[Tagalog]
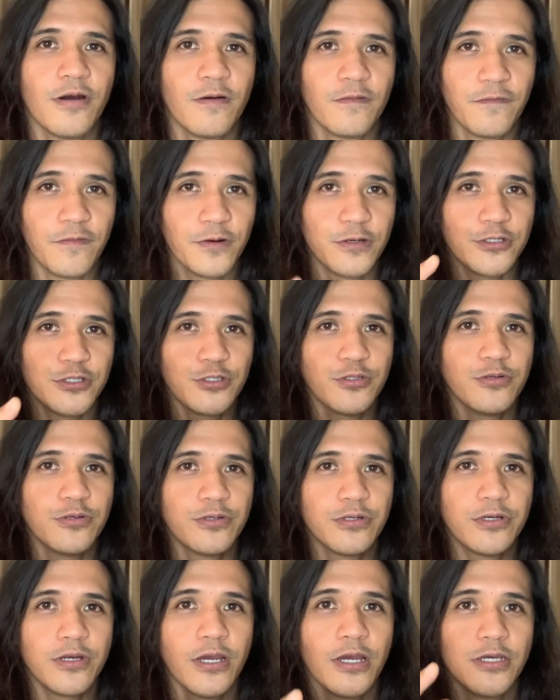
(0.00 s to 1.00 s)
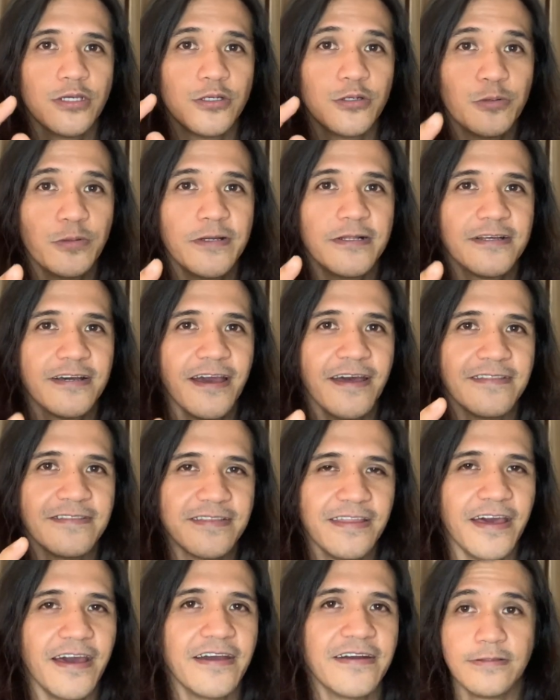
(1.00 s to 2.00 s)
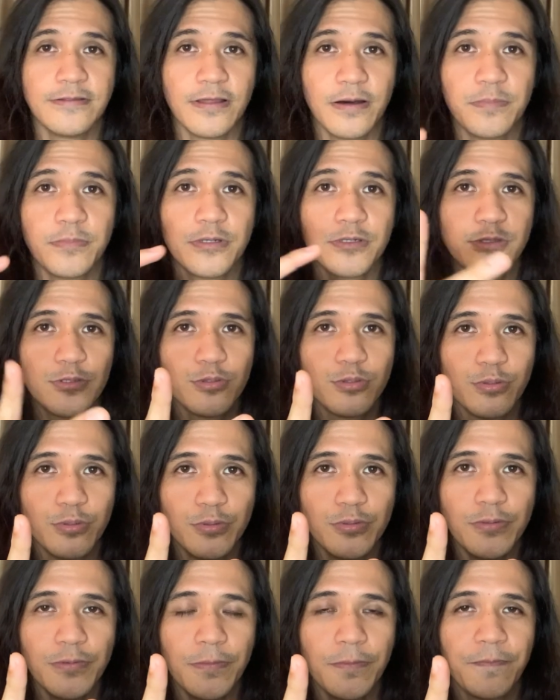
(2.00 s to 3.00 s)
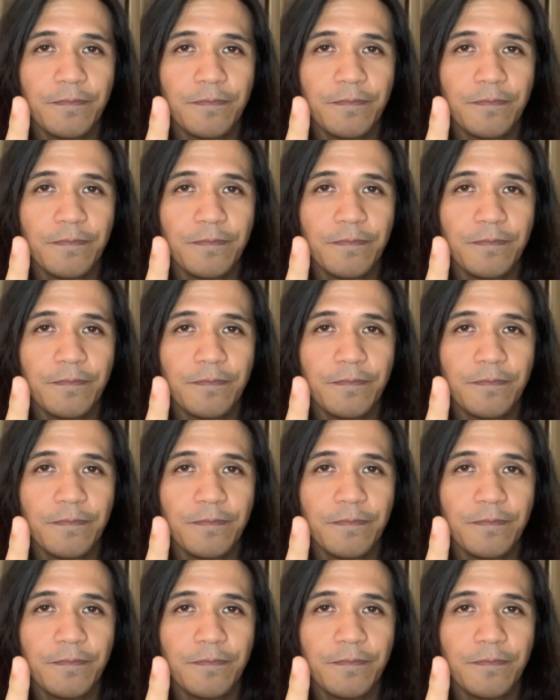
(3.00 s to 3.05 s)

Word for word: For sure, you will get there. Number two,